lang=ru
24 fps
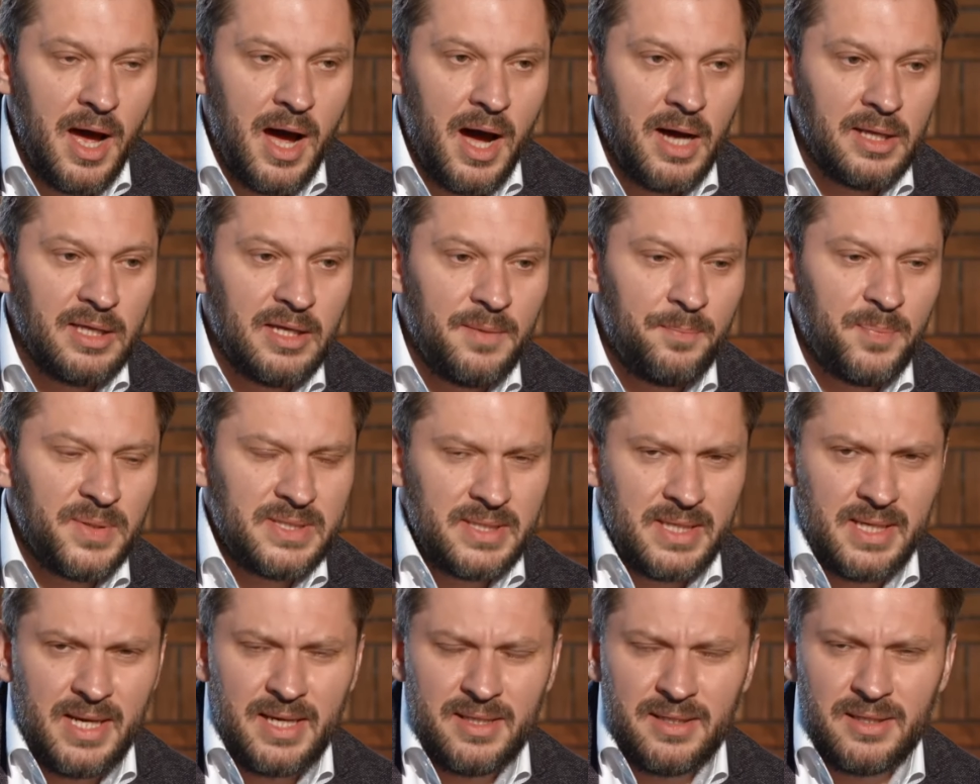Она
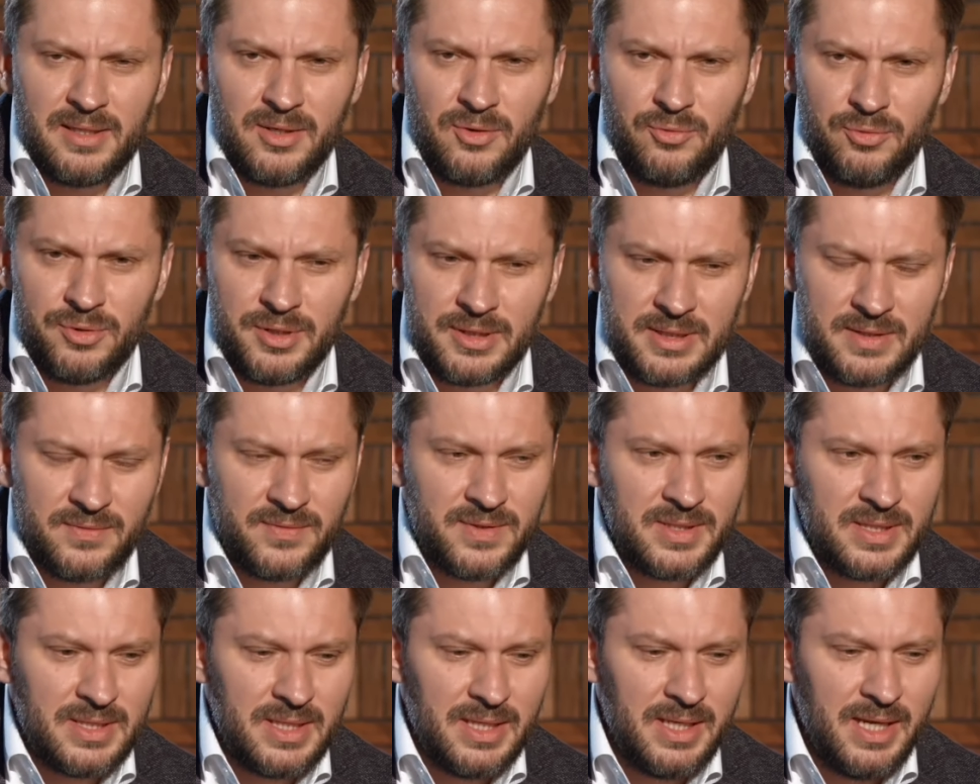постоянно находится в
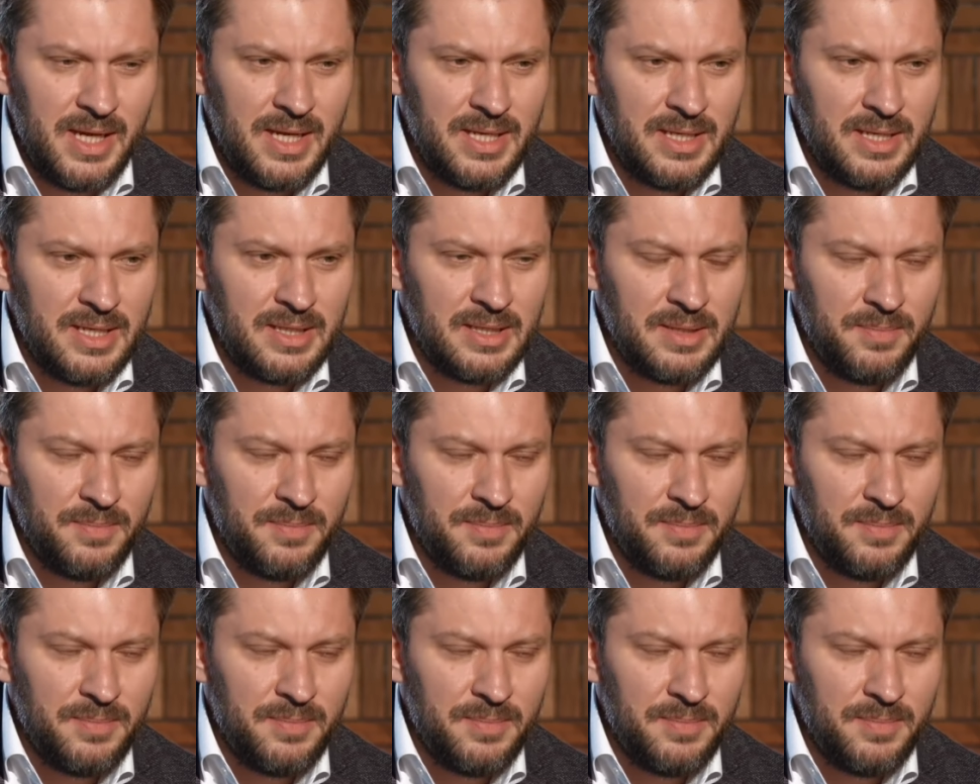состоянии